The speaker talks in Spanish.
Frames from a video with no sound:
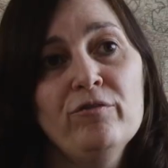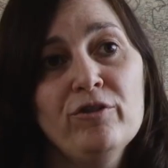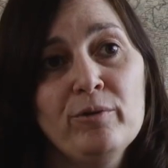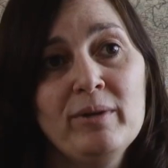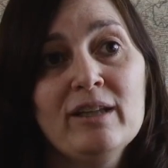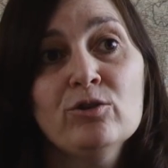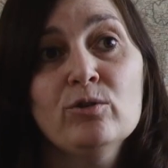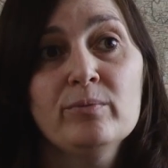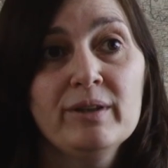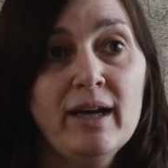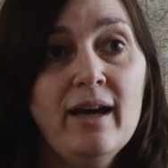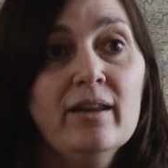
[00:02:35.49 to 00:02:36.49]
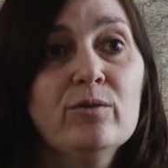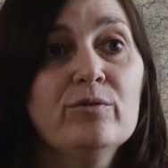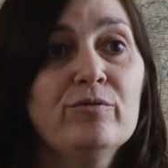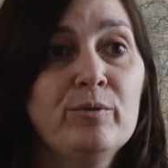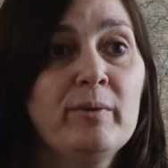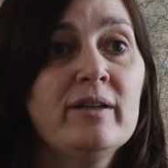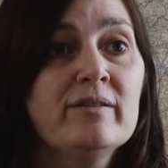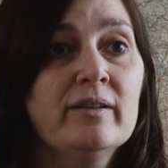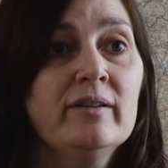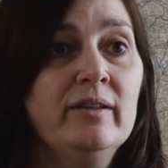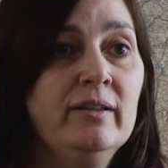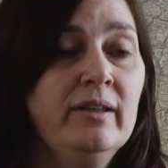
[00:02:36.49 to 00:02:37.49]
enfermedad olvidada o enfermedad
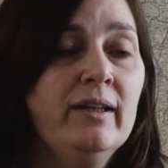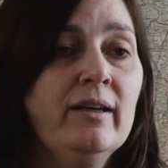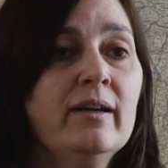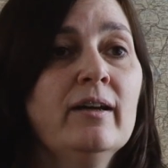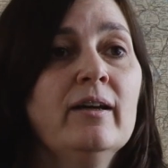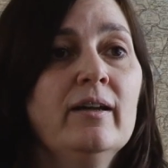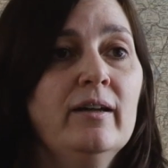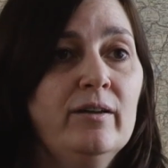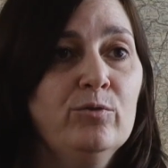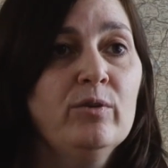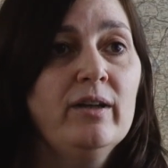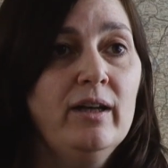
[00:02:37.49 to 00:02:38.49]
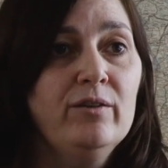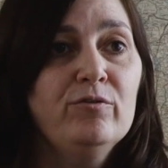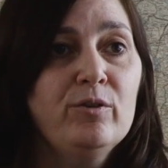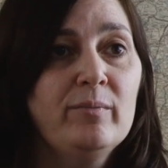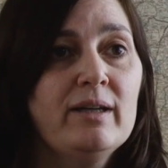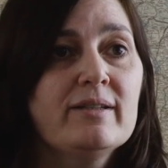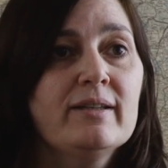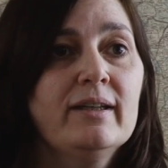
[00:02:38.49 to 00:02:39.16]
desatendida, es una de las enfermedades